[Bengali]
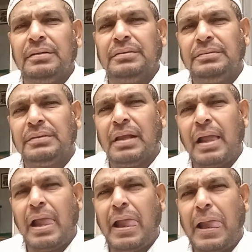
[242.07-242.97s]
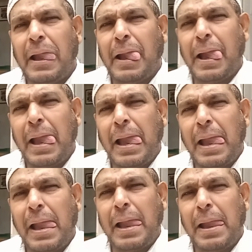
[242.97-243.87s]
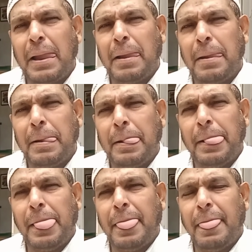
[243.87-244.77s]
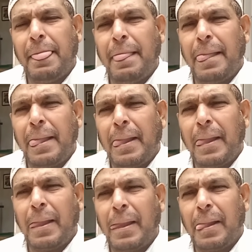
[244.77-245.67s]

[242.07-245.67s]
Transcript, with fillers: স্পোর্টিং হ্যাঁ, সাড়ে তিন কোটি টাকার প্লেয়ার সাইন করাচ্ছে মার্কেট ভ্যালু যা ছ